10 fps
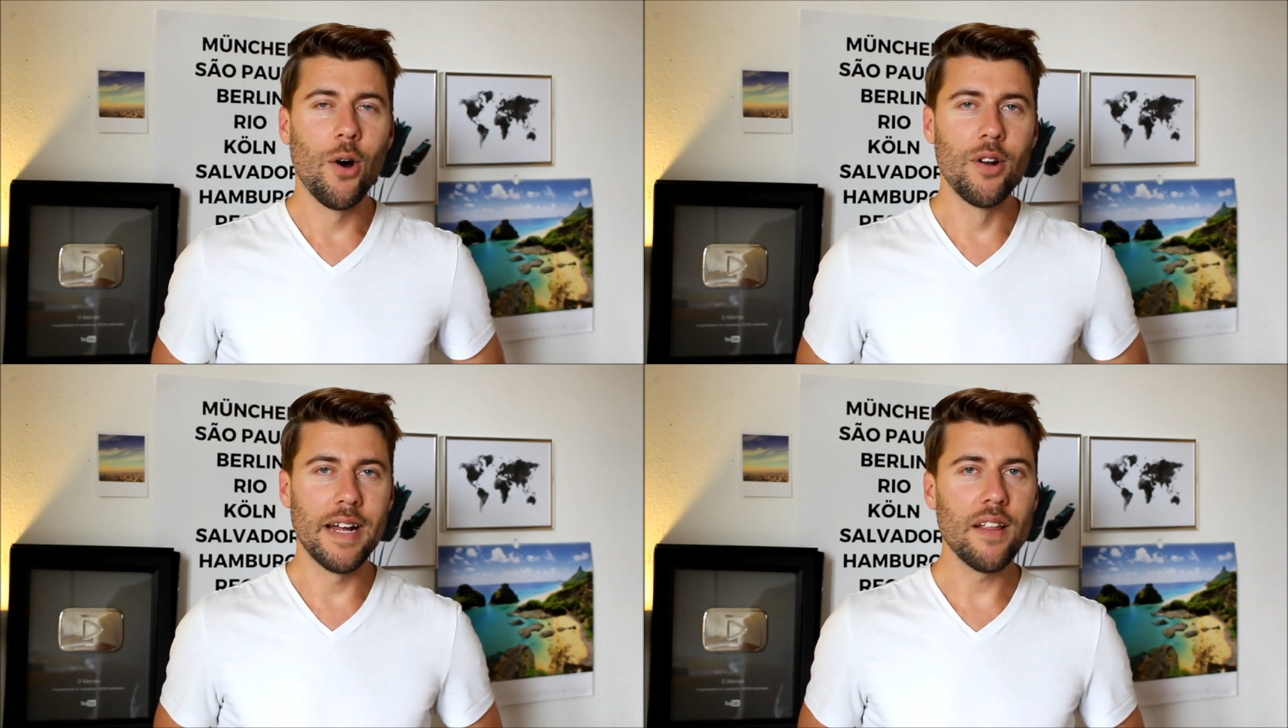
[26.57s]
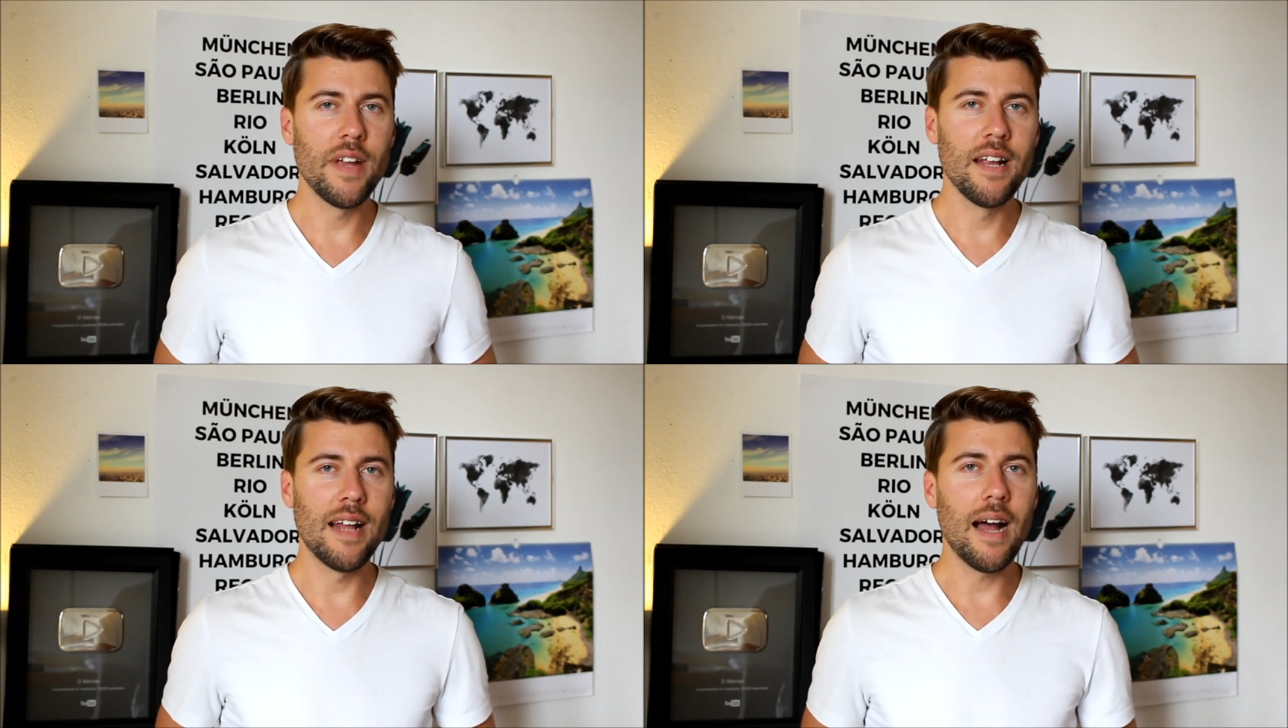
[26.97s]
Und
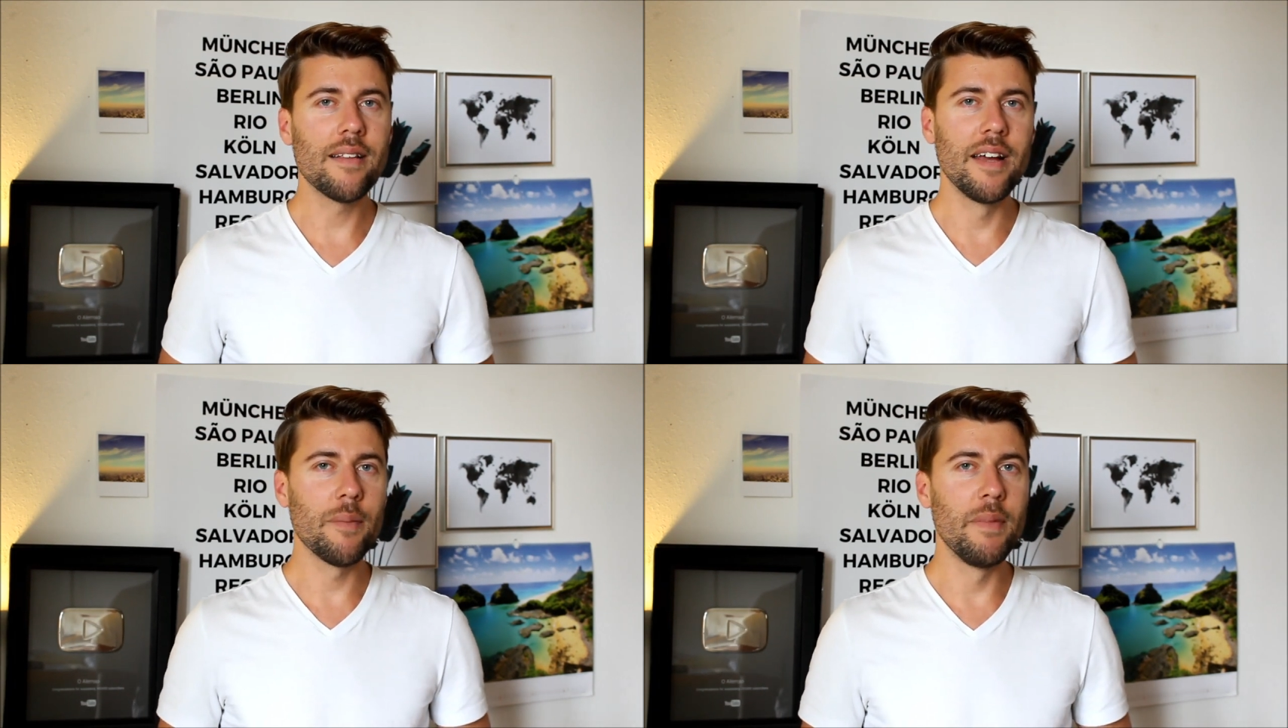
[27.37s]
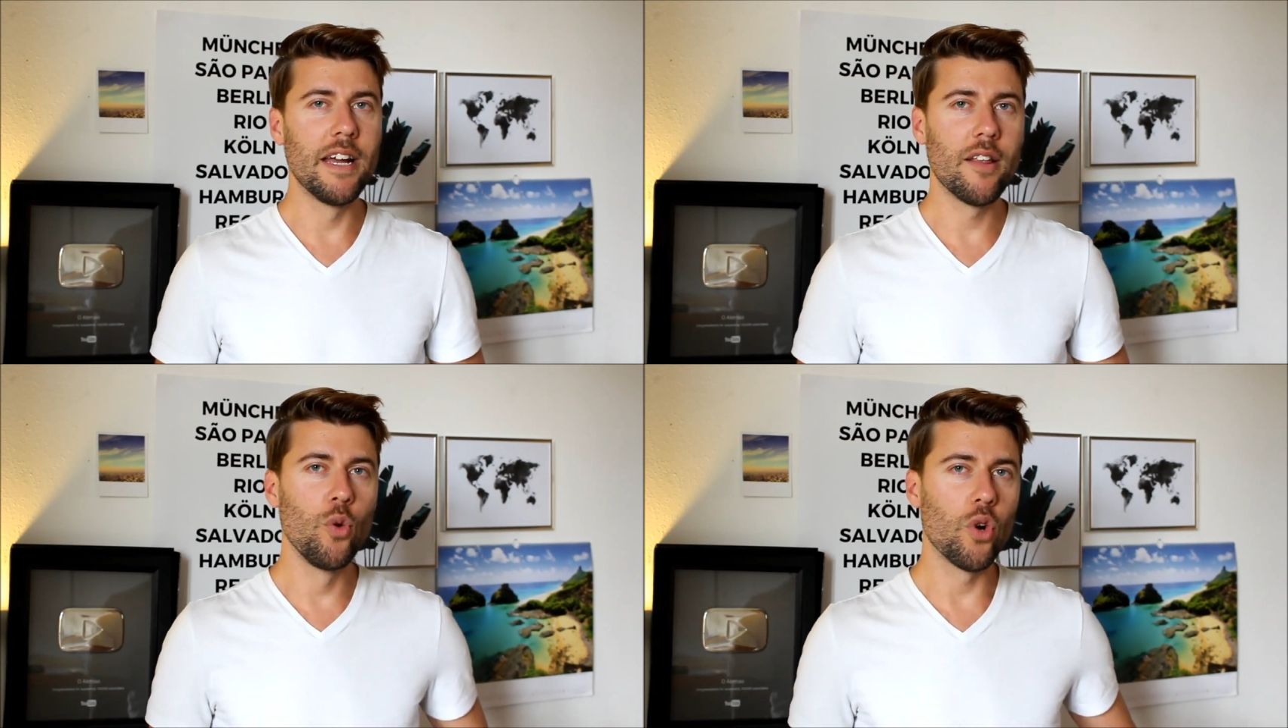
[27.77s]
deswegen dachte ich
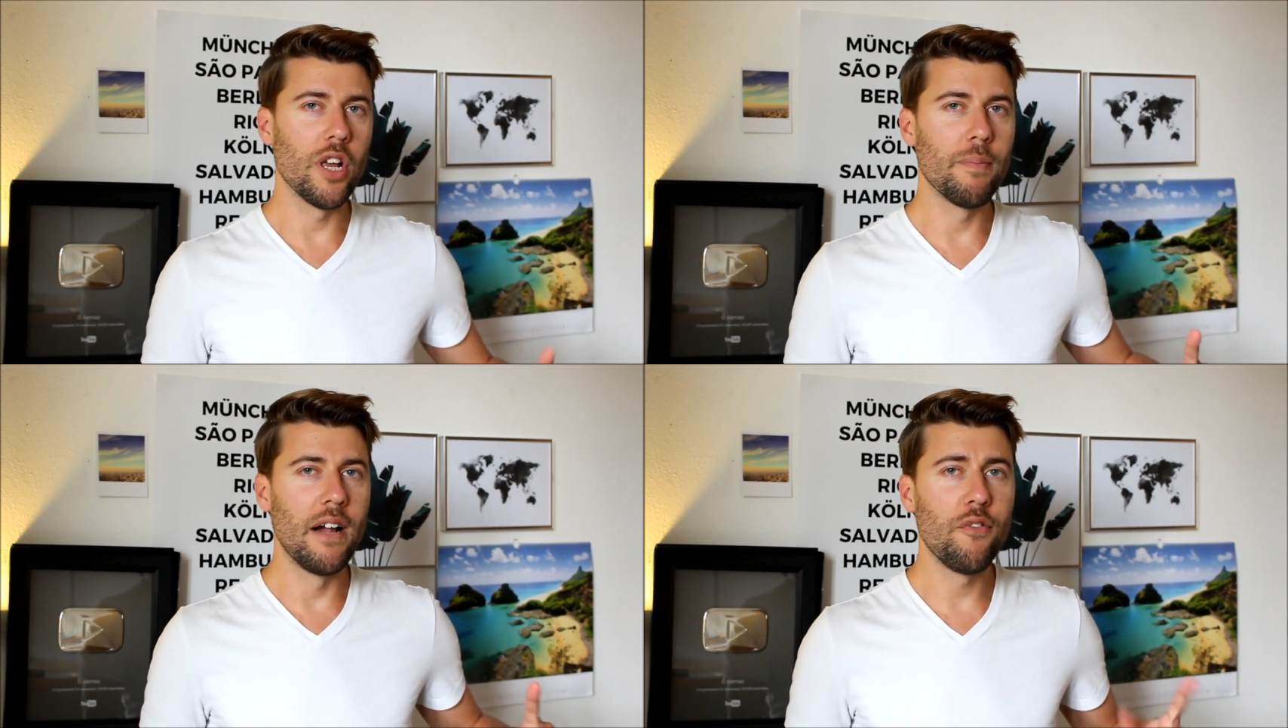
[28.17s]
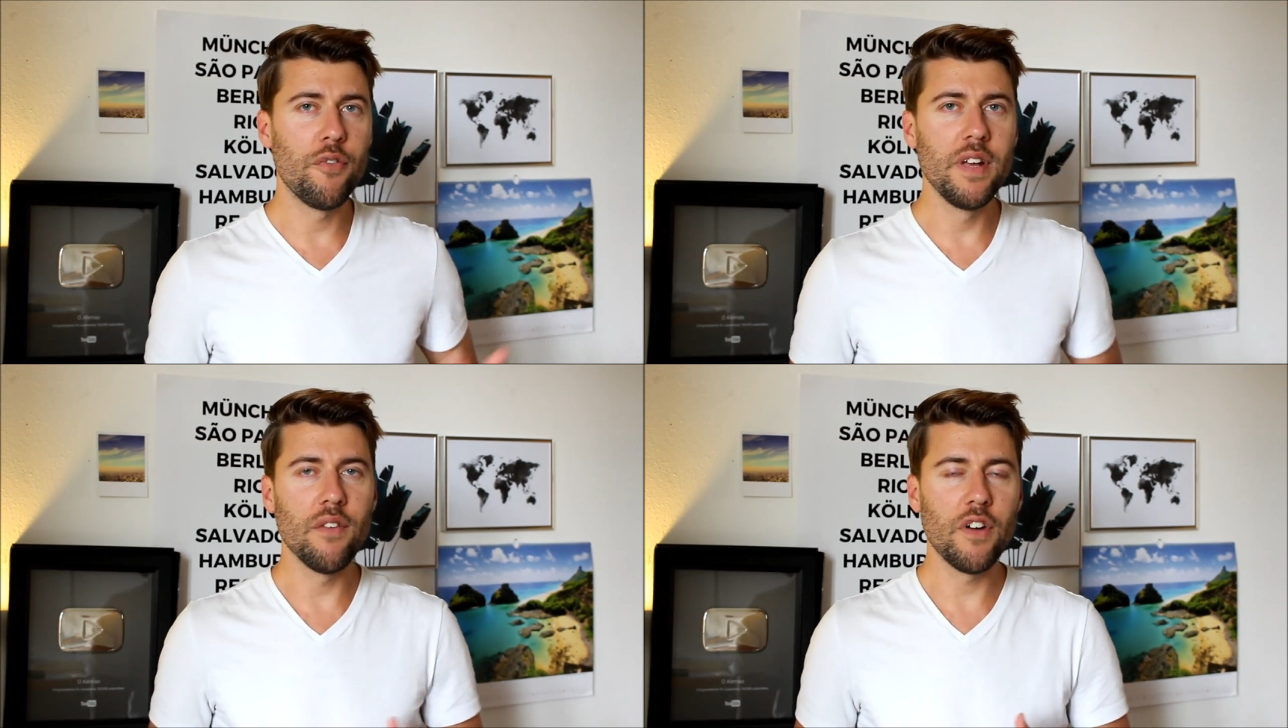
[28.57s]
mir, ich suche euch mal
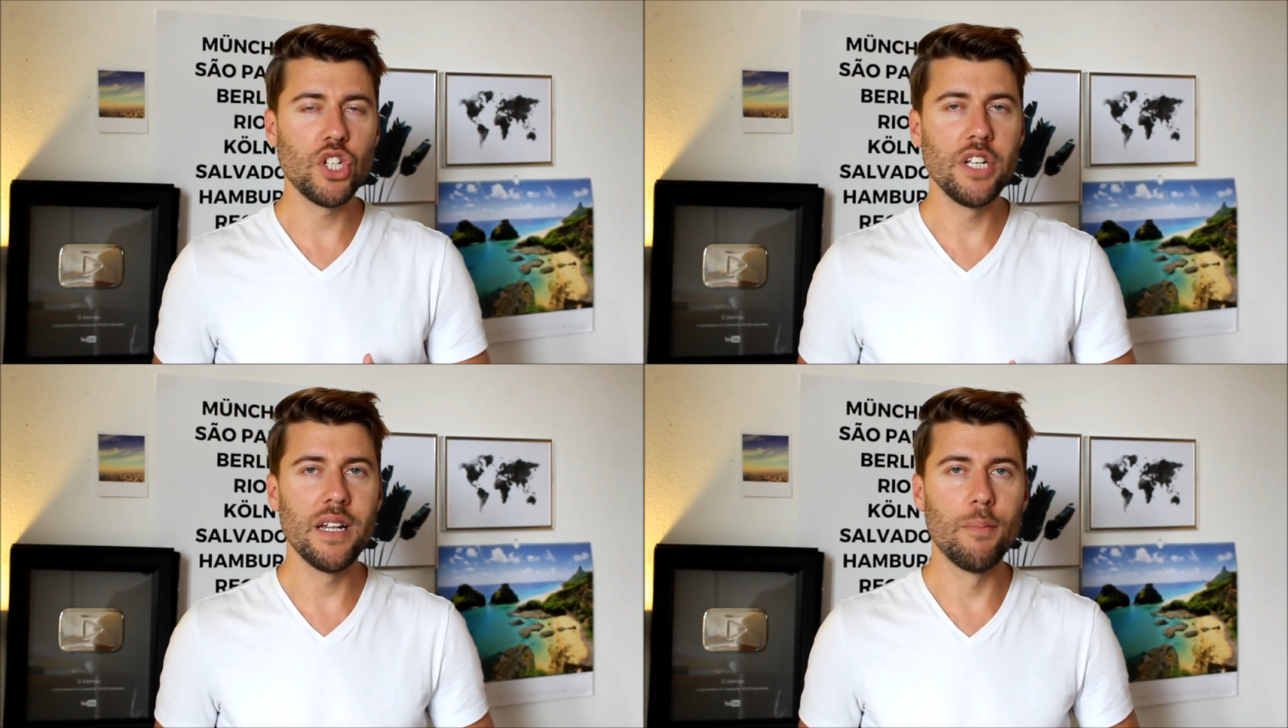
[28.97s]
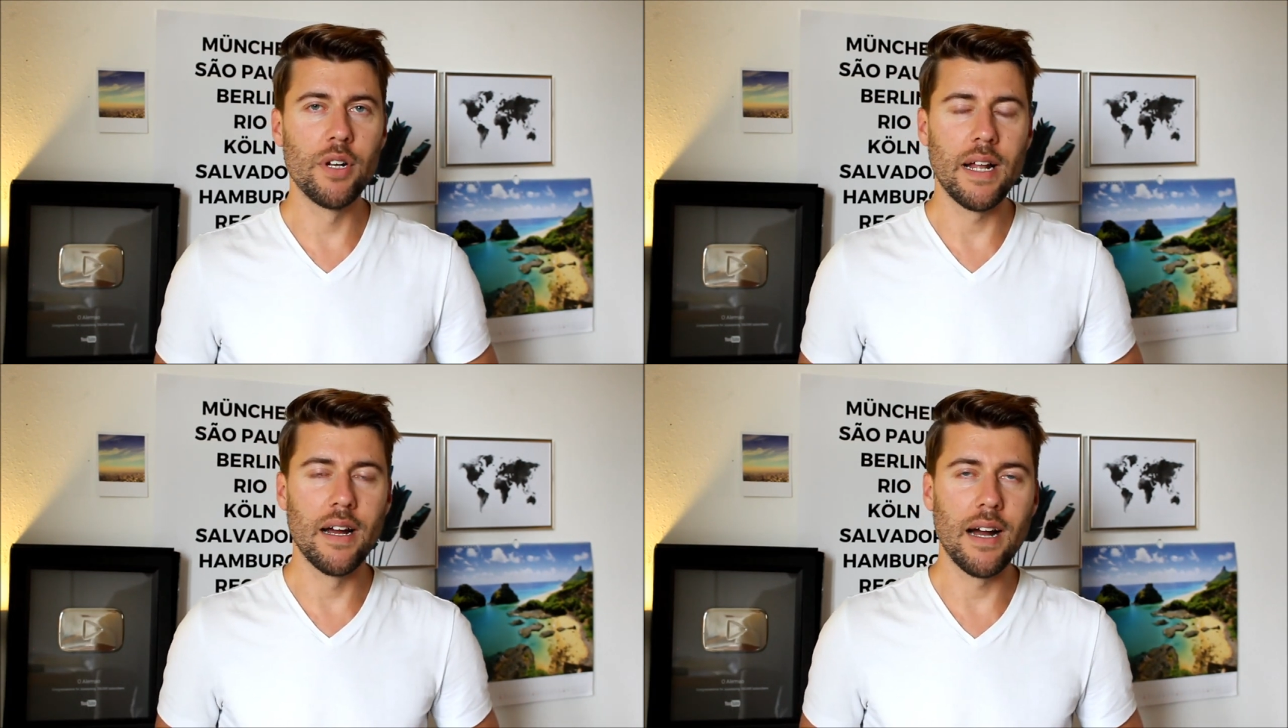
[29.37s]
vier verschiedene
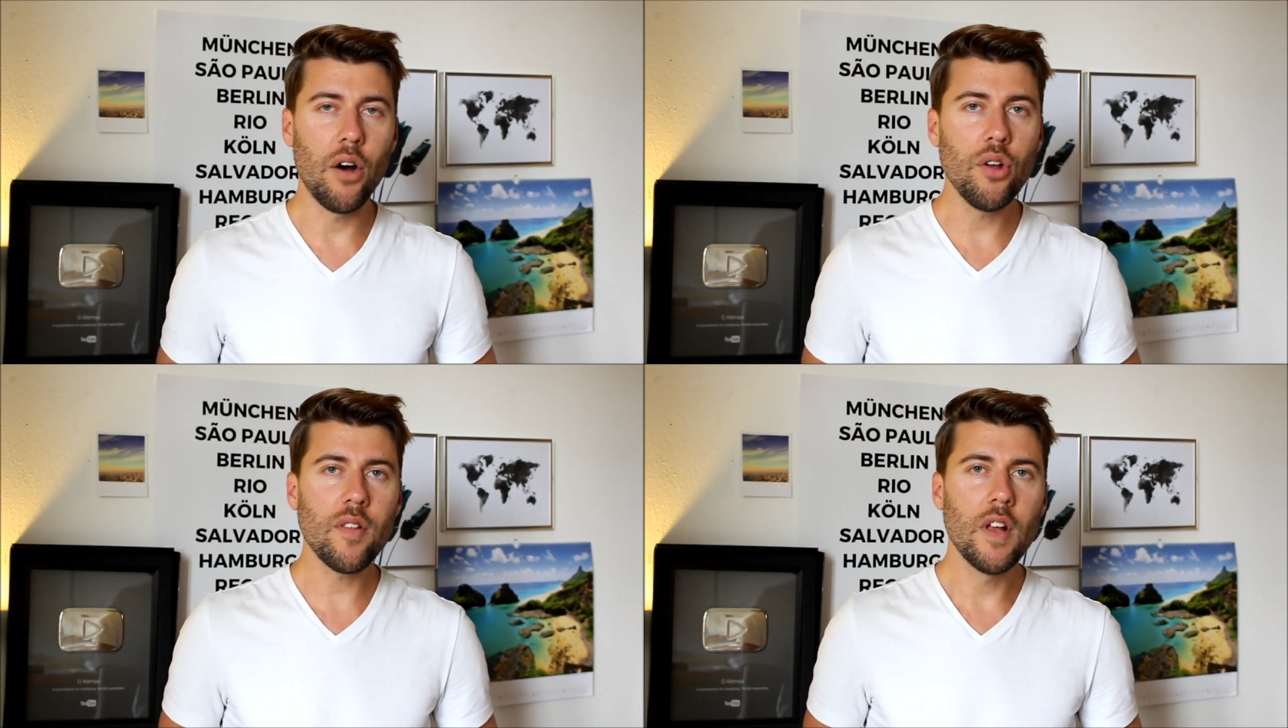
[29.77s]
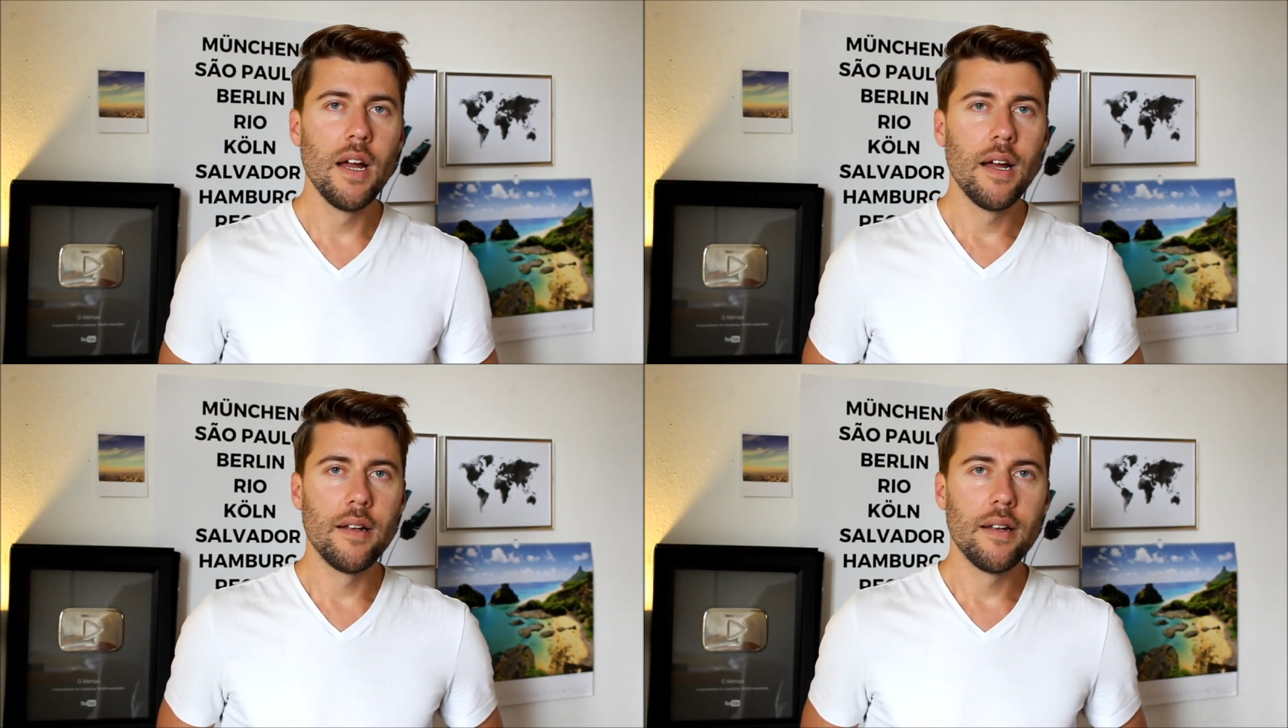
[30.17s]
Modelle raus,